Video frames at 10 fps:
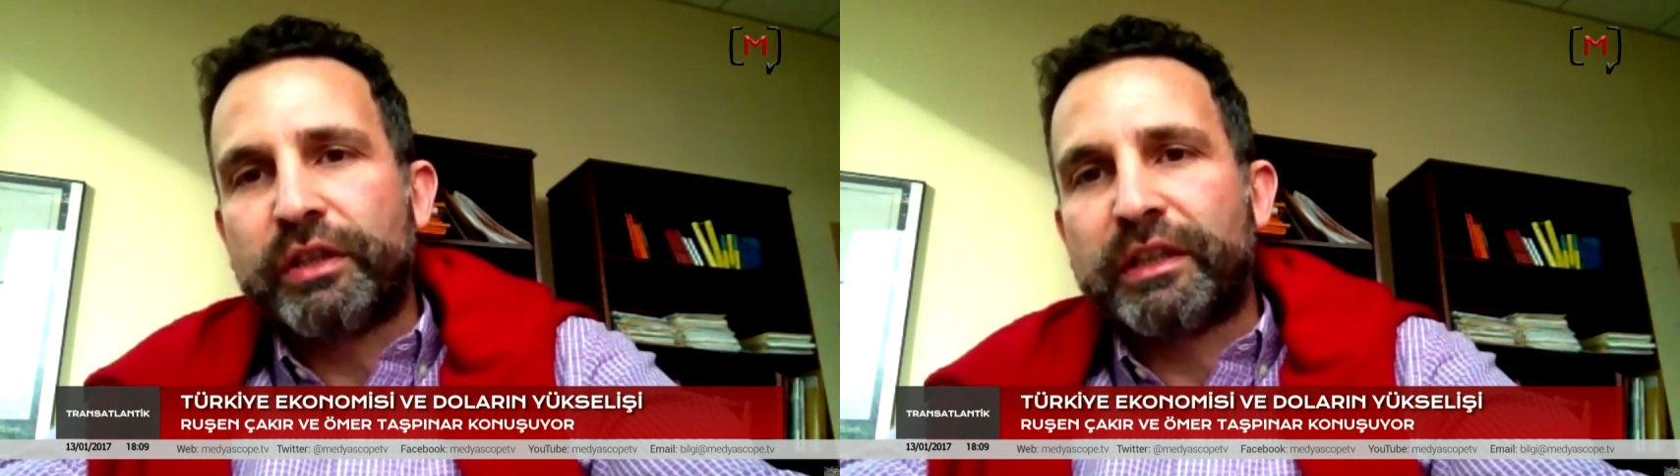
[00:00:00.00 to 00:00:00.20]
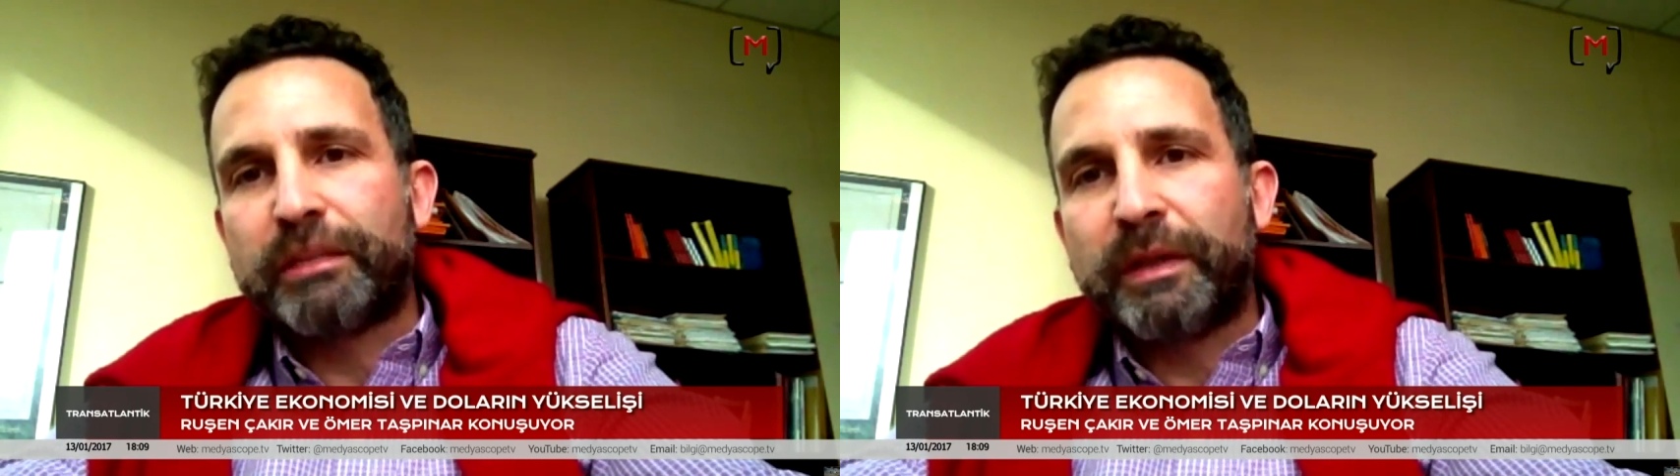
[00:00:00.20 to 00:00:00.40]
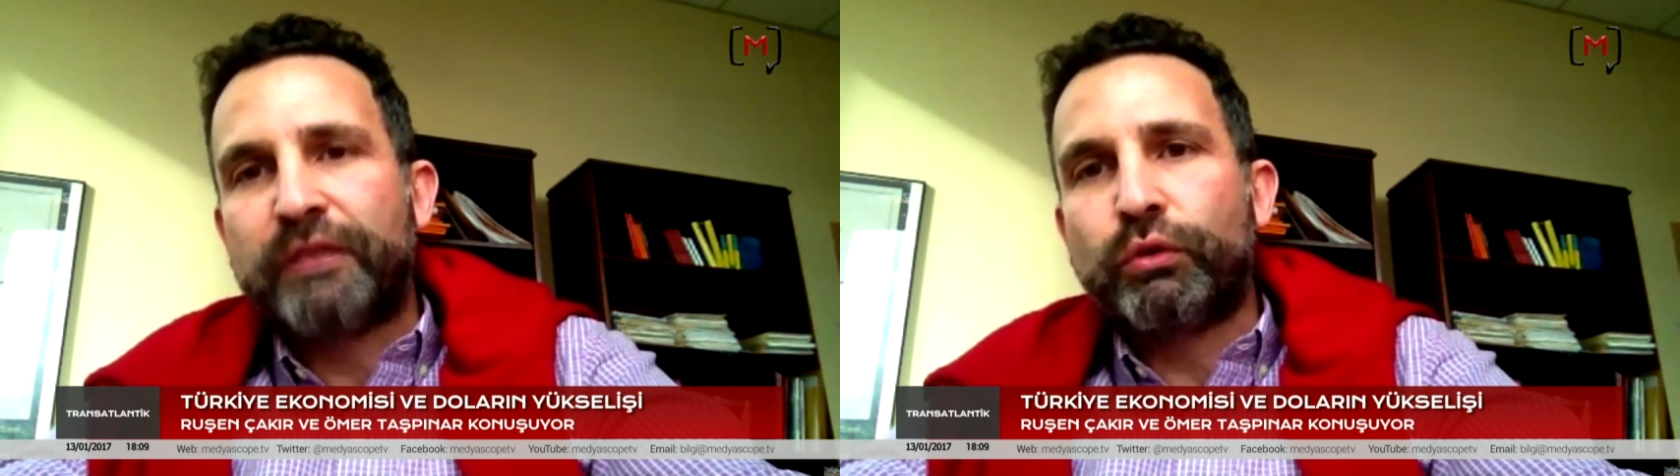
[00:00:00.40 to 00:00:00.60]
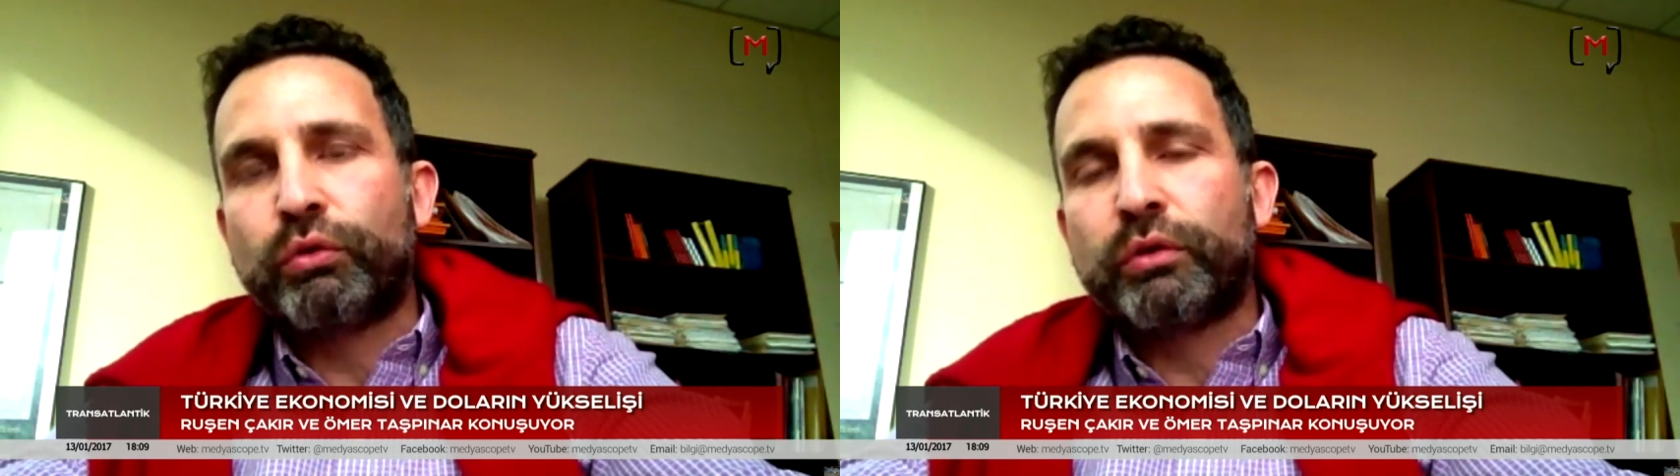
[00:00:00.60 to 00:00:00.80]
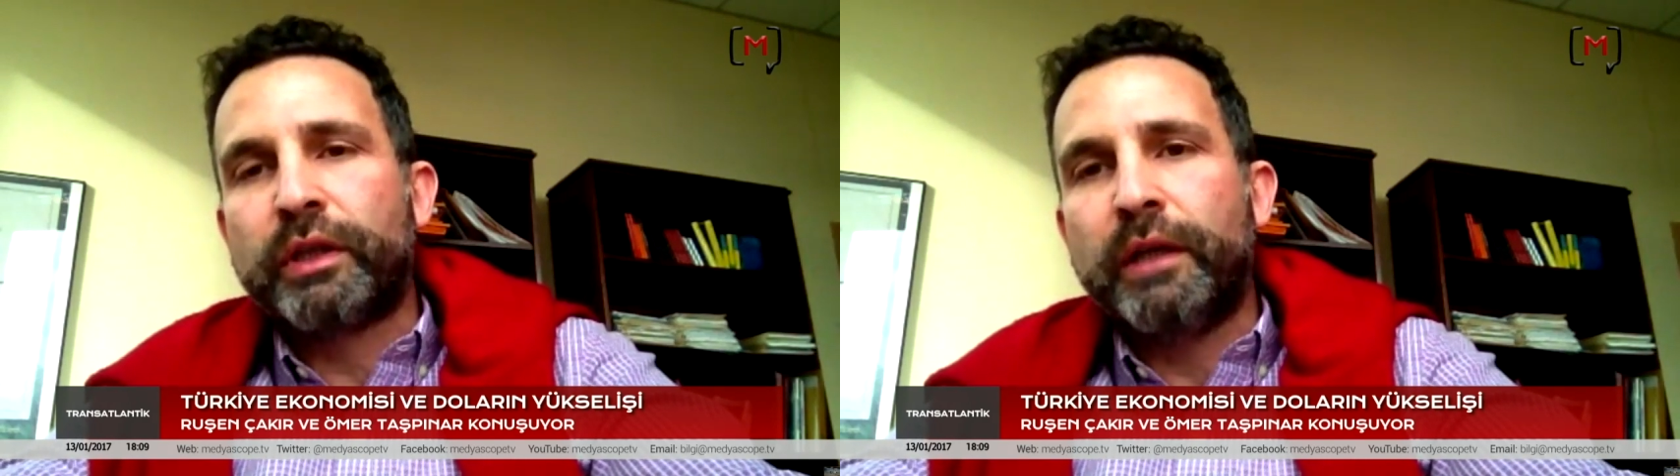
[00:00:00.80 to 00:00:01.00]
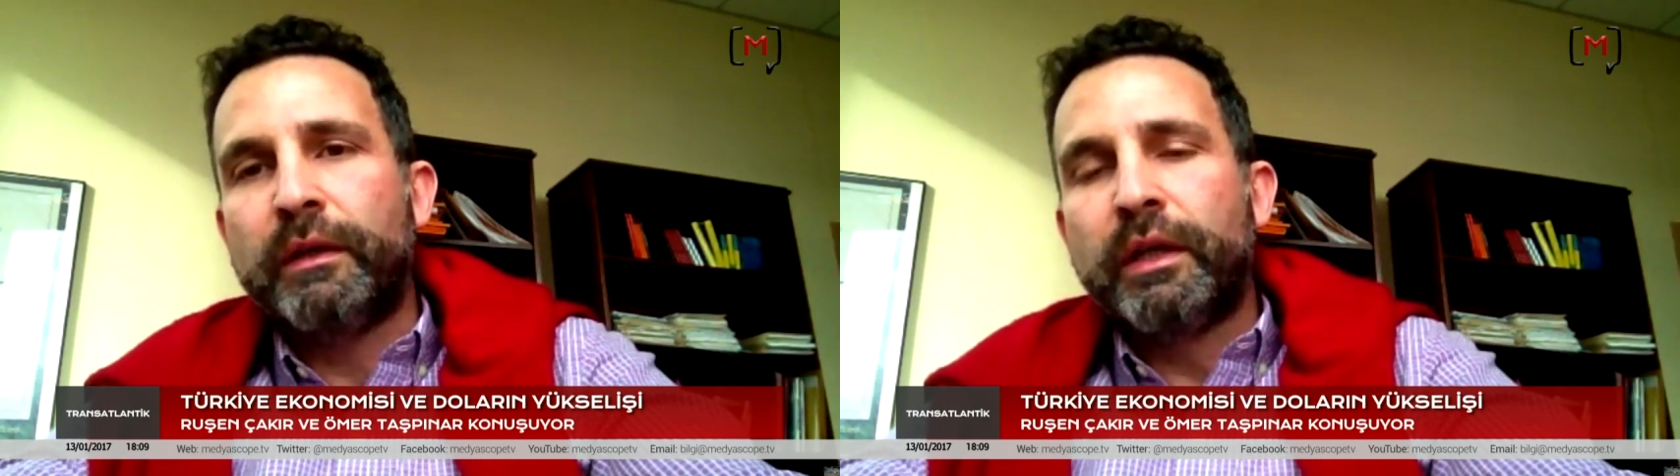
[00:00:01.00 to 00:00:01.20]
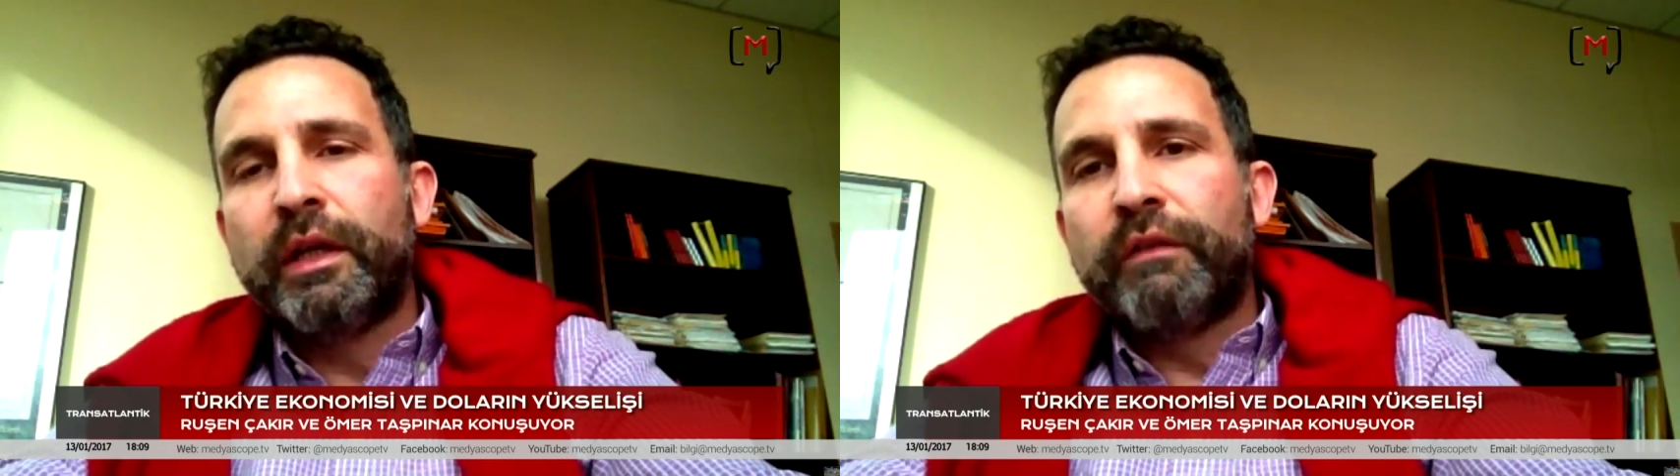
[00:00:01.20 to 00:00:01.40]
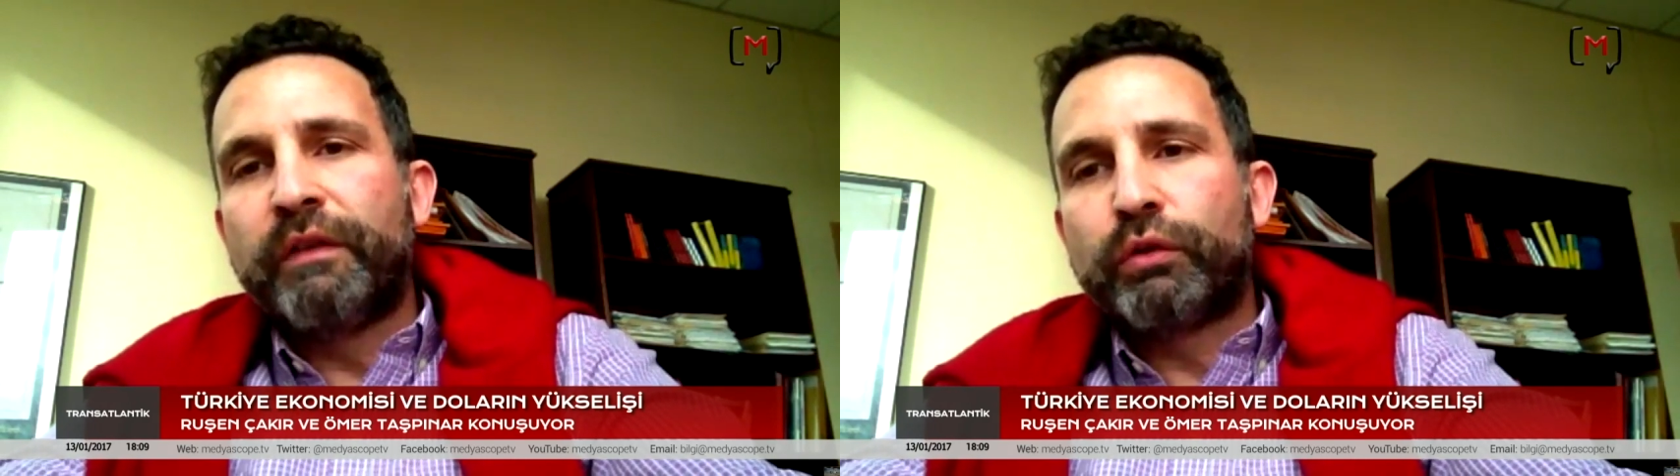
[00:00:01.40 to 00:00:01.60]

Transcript: gitmek zorunda ve